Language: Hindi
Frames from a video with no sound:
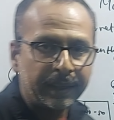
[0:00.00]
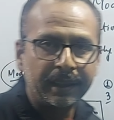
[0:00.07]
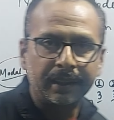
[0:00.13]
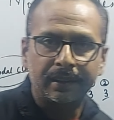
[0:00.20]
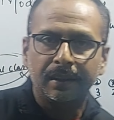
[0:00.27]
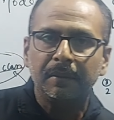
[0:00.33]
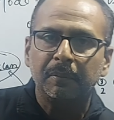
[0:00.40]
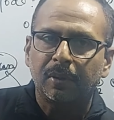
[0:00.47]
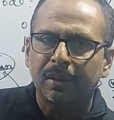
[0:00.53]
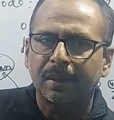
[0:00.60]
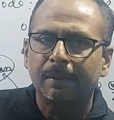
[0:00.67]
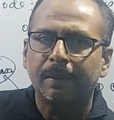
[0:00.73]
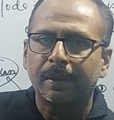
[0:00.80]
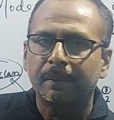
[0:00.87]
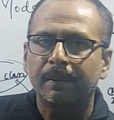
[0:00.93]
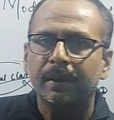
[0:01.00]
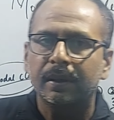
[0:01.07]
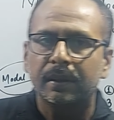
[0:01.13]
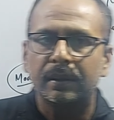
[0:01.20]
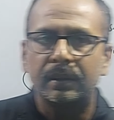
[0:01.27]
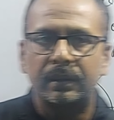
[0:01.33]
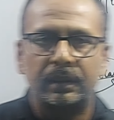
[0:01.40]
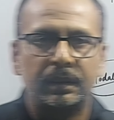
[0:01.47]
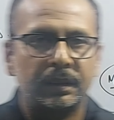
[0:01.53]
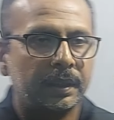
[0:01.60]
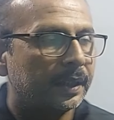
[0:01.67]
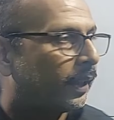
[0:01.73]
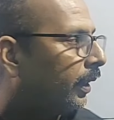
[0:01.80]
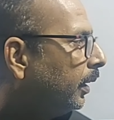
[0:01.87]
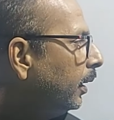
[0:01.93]
आइडिया था मॉड के बारे में
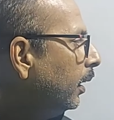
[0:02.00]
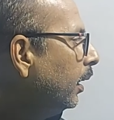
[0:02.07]
ठीक है